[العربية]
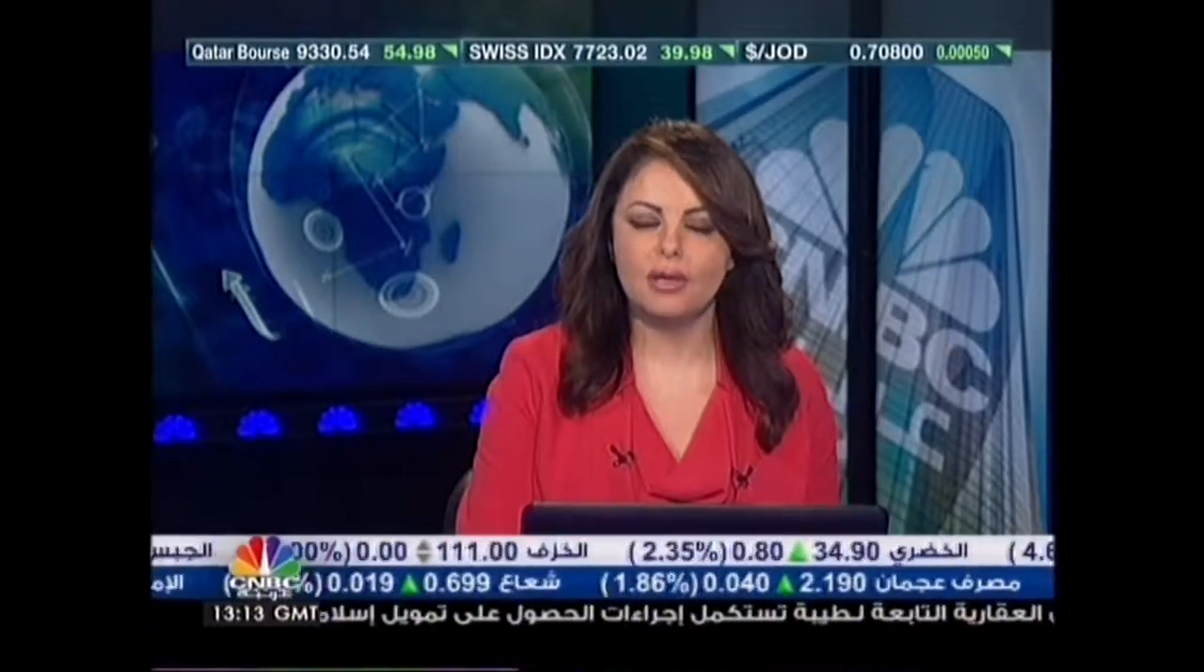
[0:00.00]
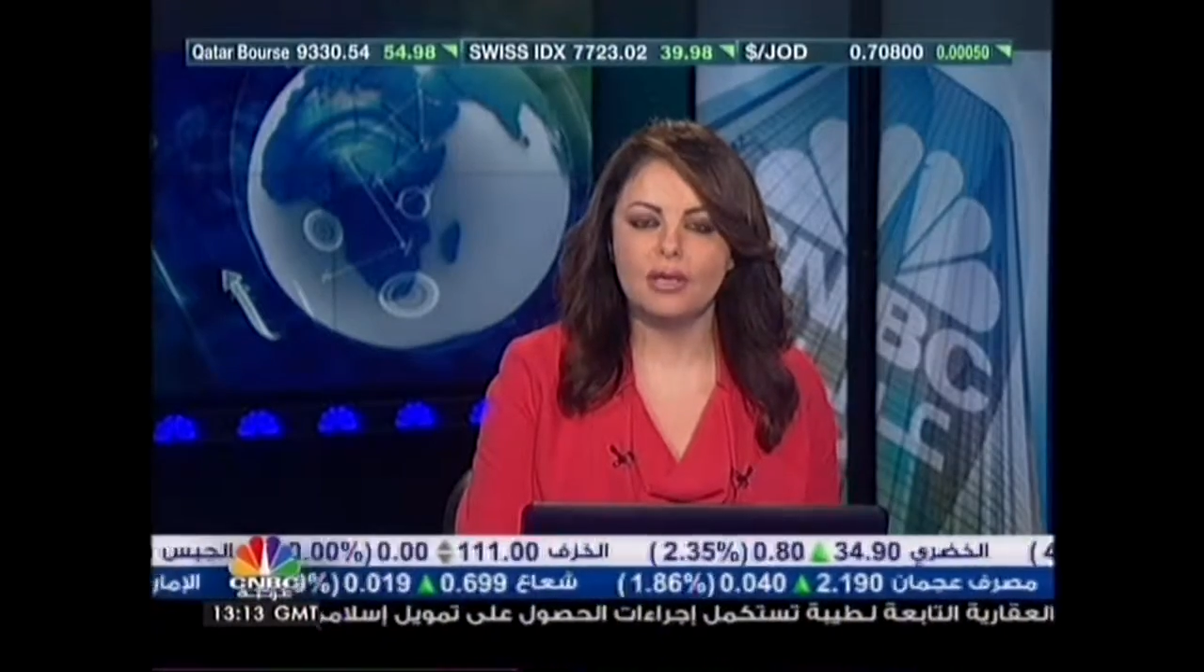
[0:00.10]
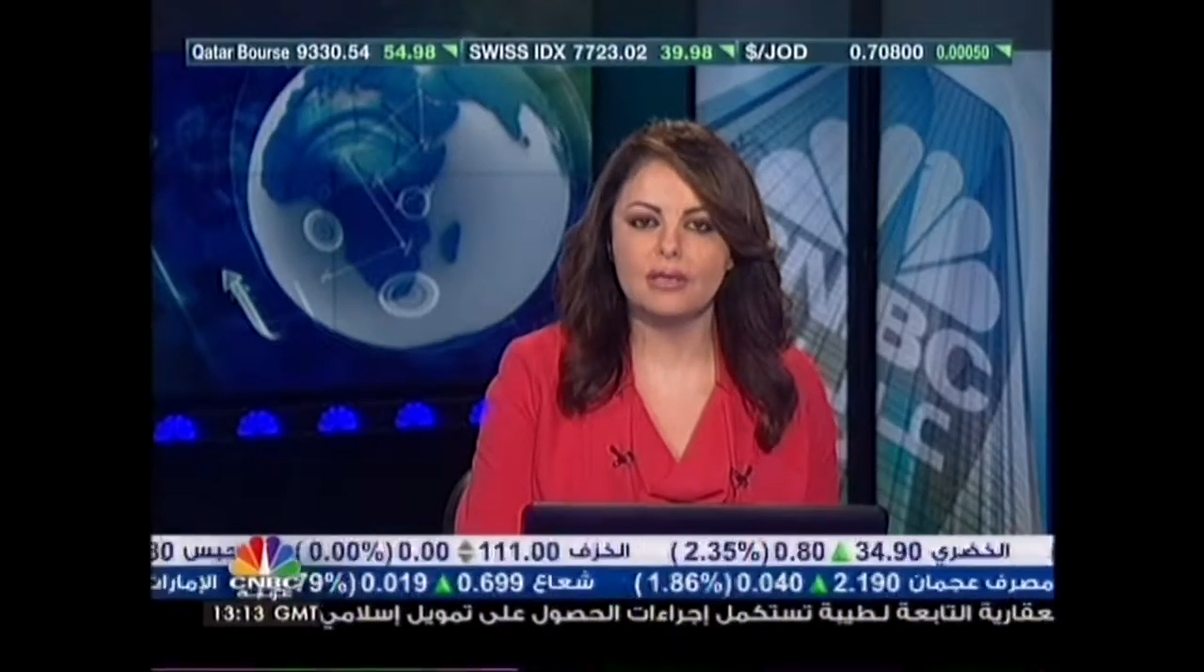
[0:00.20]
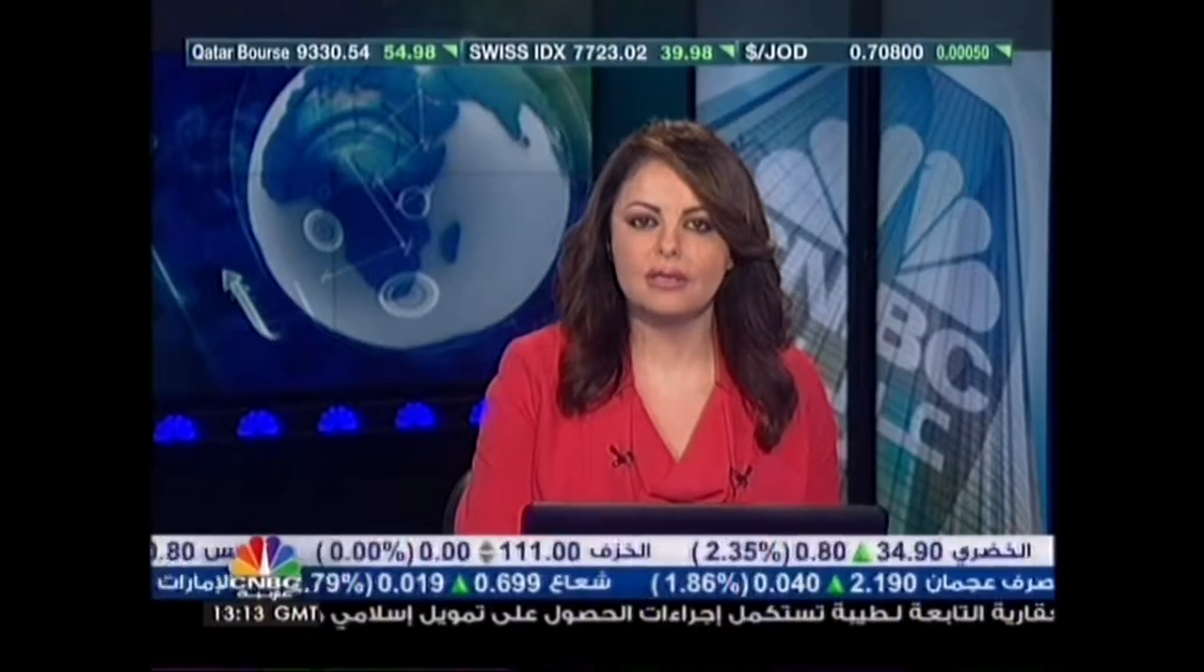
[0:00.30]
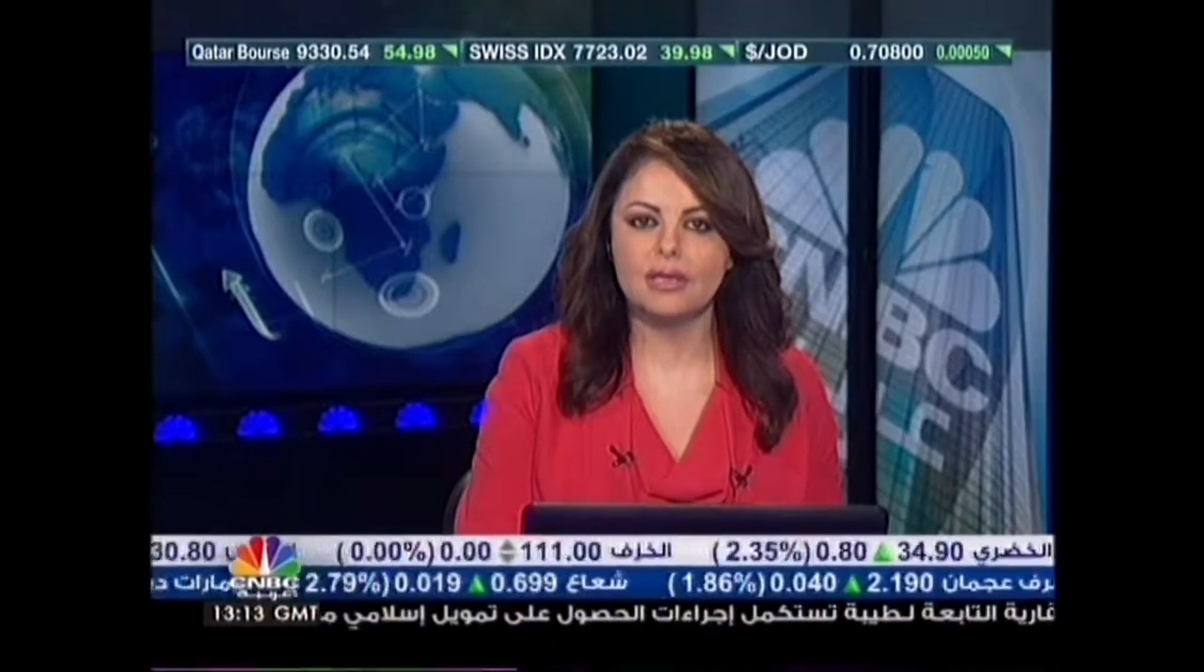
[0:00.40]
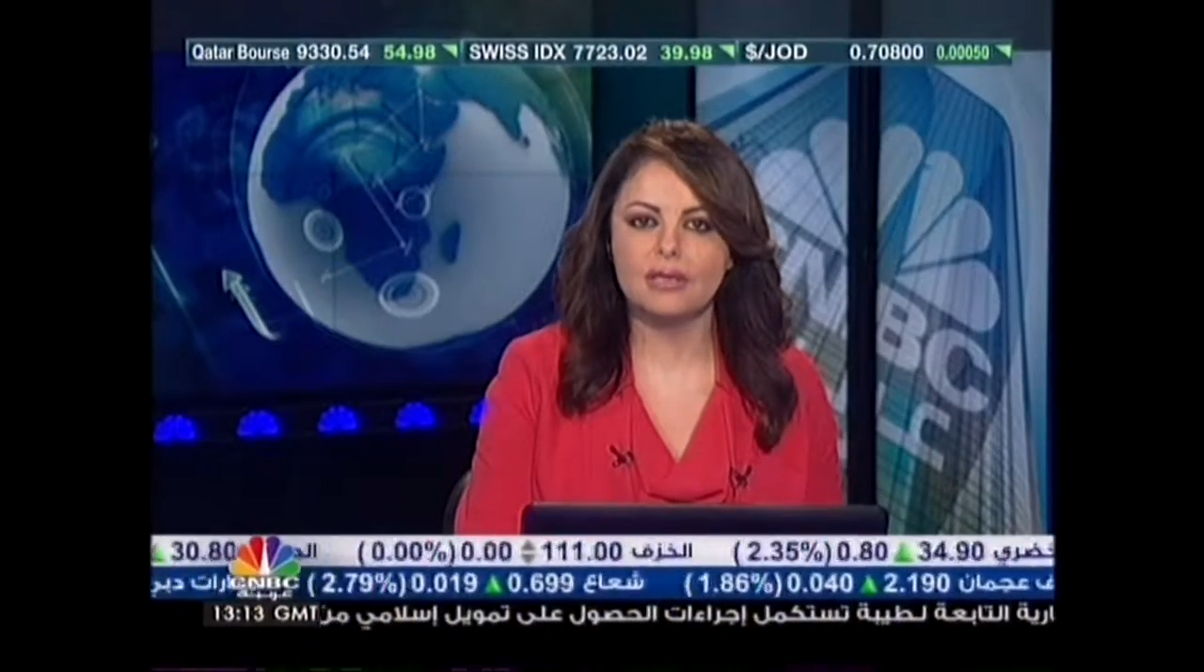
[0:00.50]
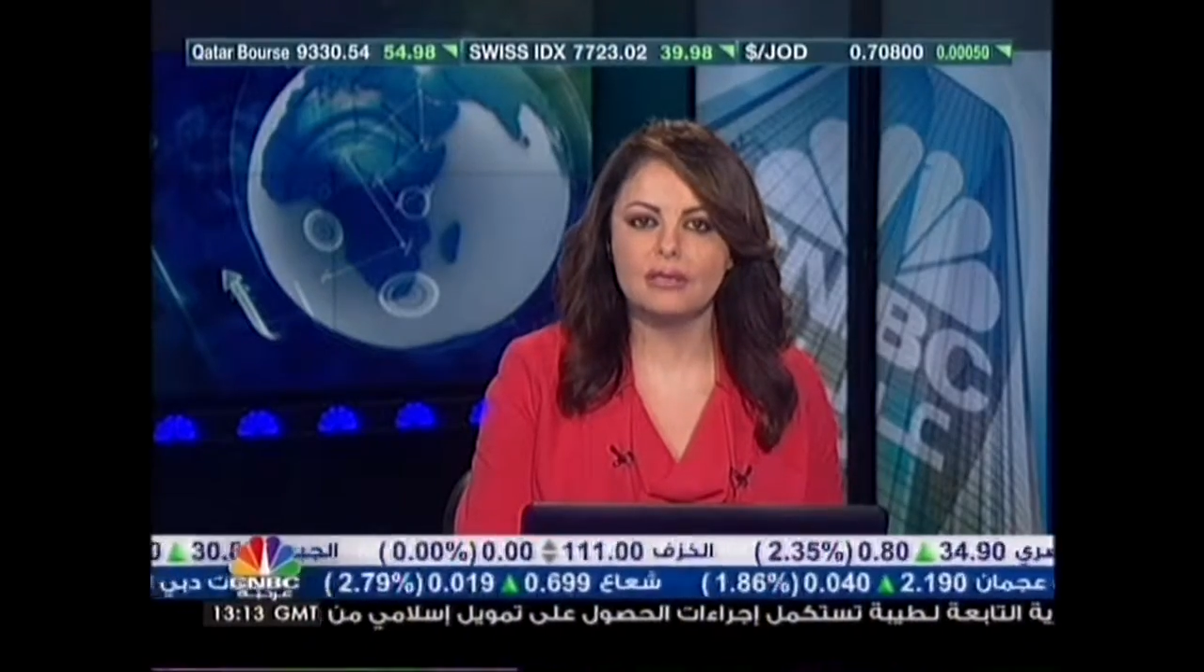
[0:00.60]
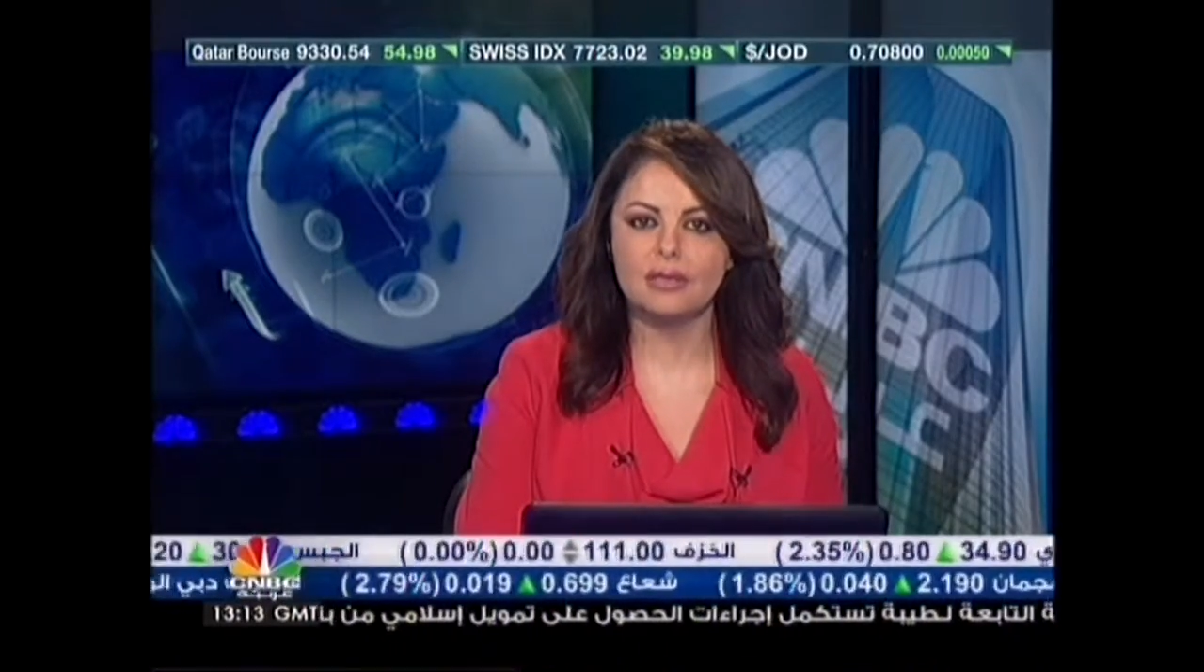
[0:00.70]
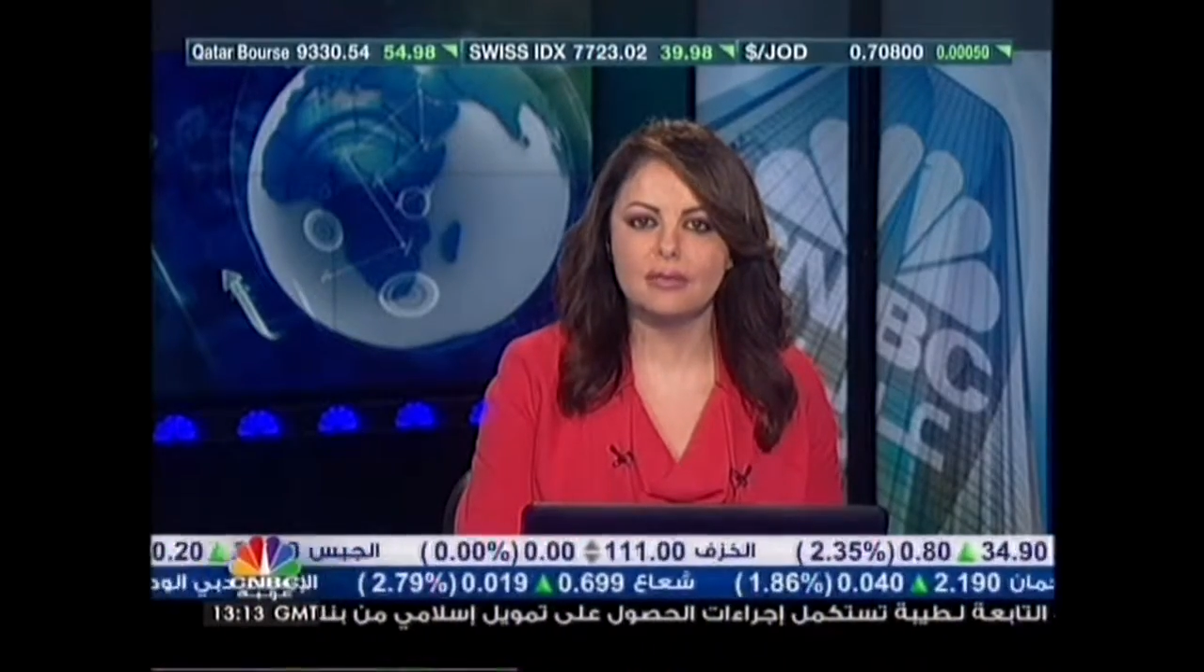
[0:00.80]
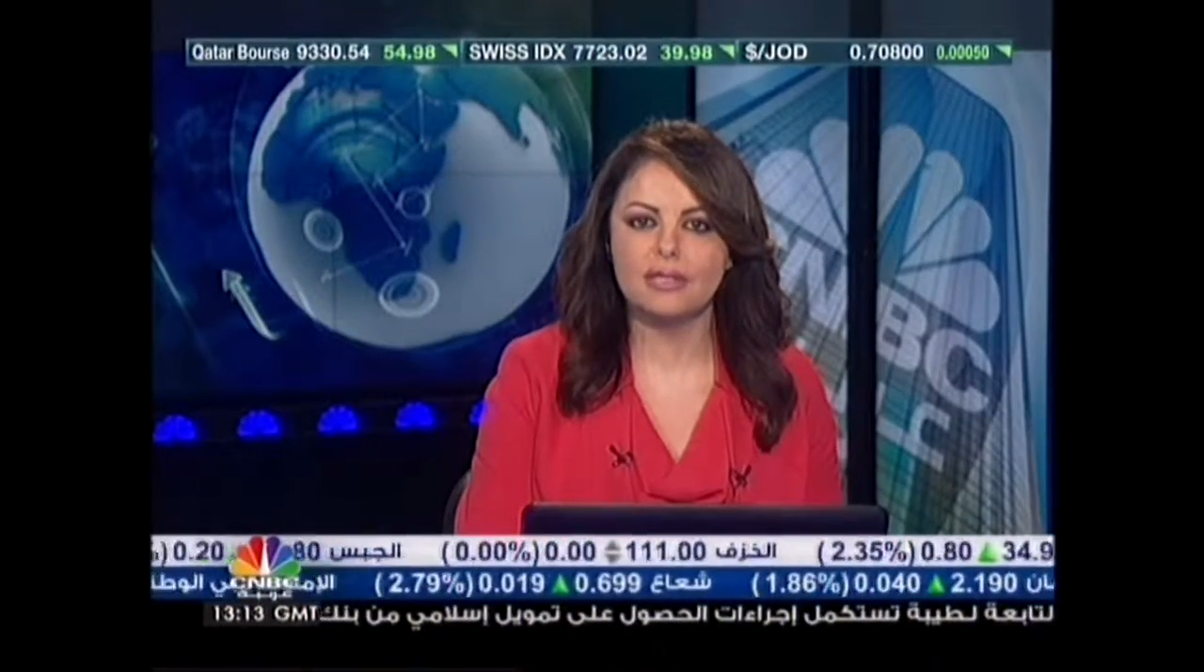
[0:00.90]

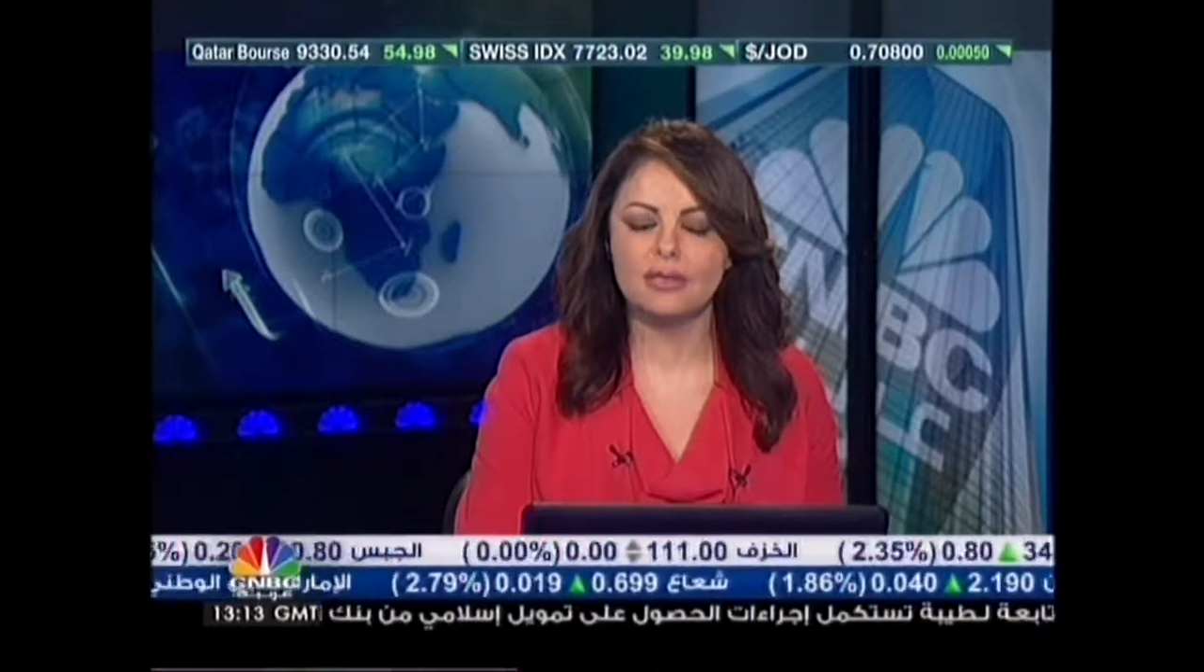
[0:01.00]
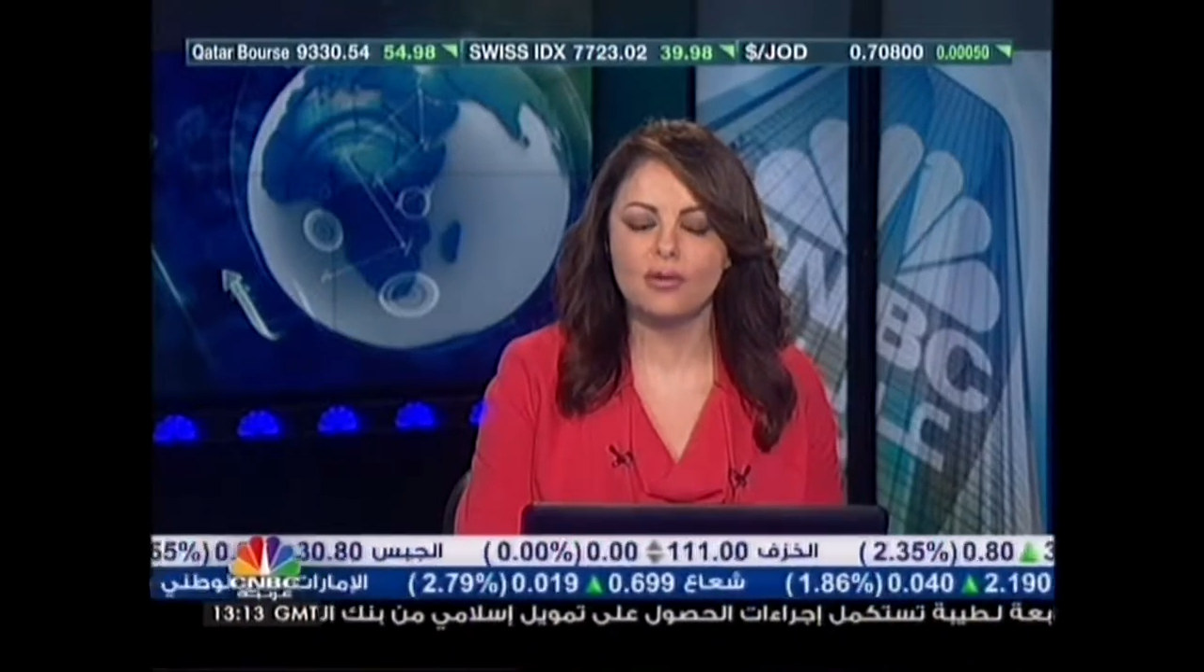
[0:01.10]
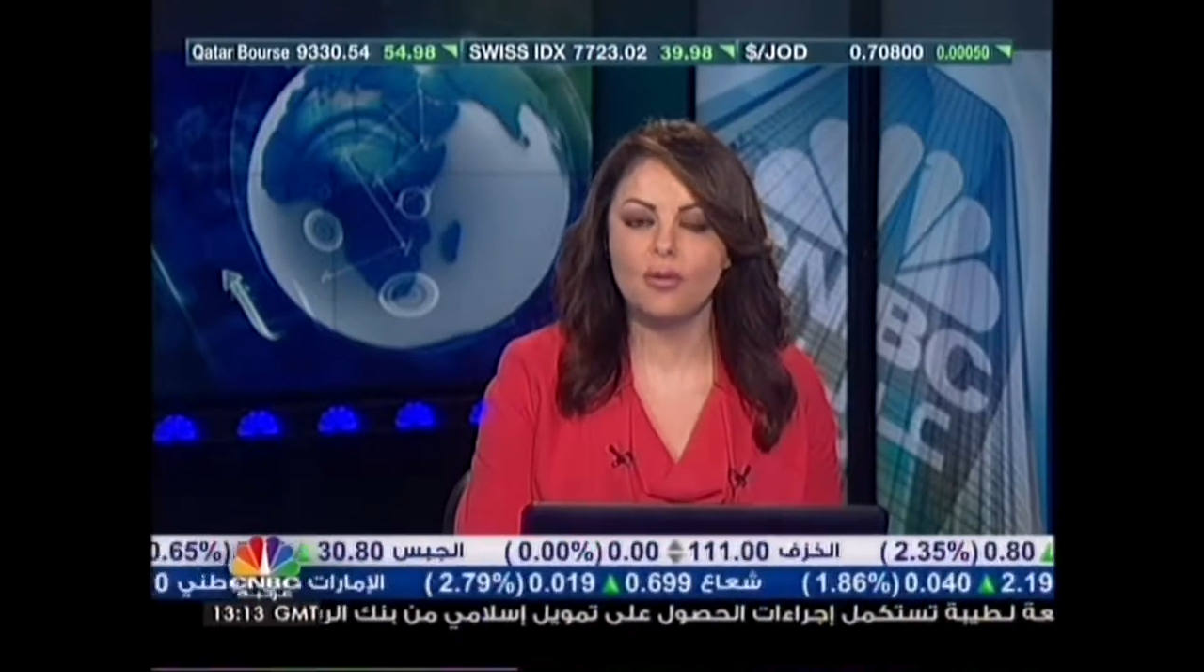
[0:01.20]
الاقتصاد المصري